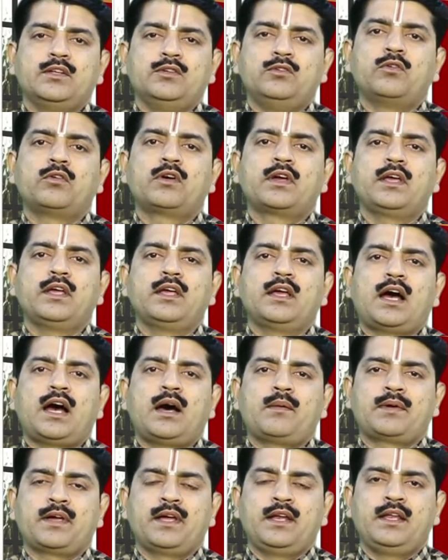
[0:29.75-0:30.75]
जो कि
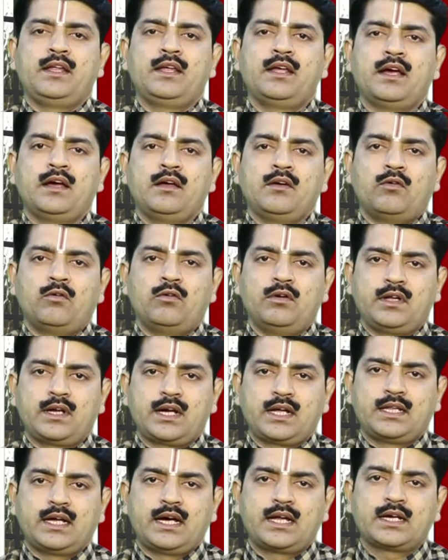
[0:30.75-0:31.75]
आपके लिए होली
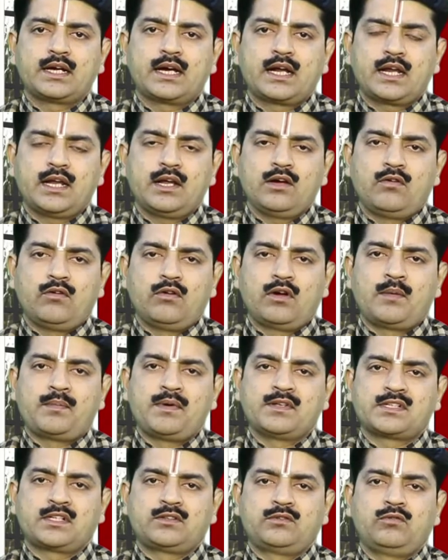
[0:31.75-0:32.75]
का दहन करें और
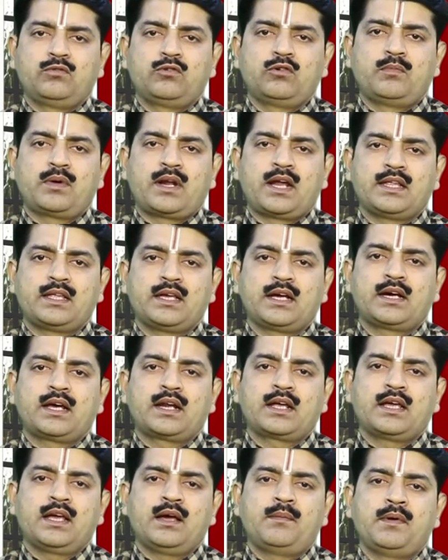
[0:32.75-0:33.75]
अपने शत्रुओं को पराजय
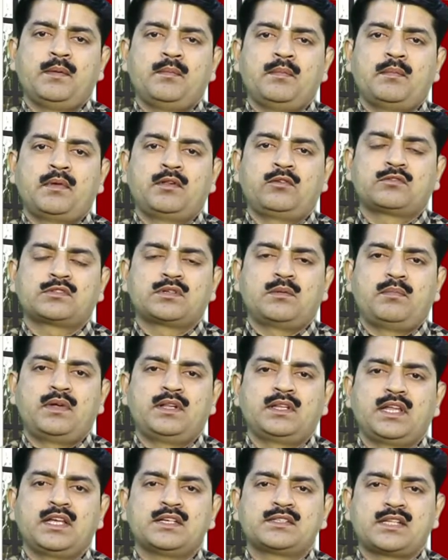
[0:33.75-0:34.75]
करके अपने मधुर
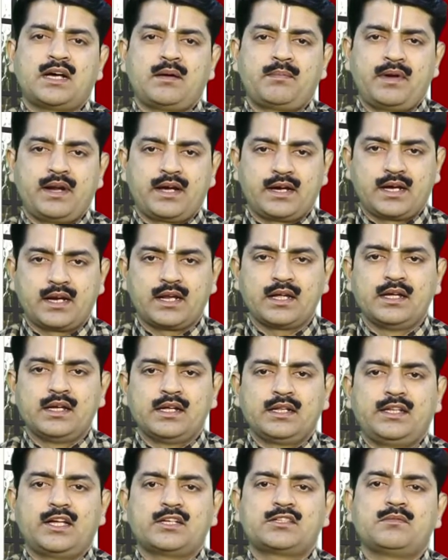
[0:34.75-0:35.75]
संबंध की स्थापना करें
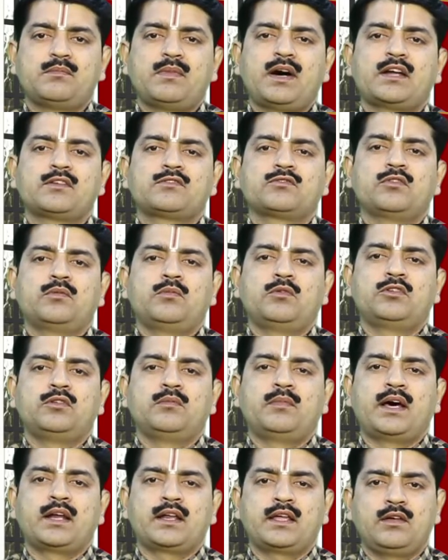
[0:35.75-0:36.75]
10 मार्च को बुद्ध
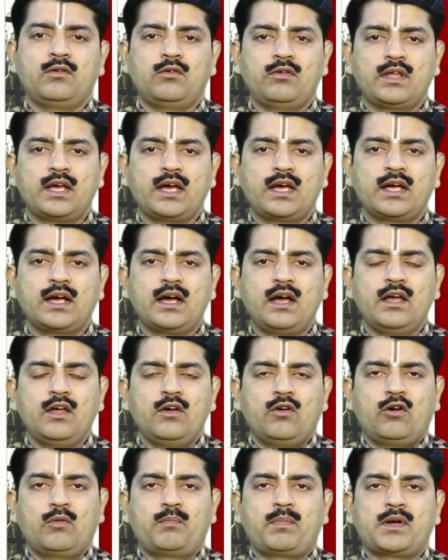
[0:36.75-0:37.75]
मार्गी हो जाएगा और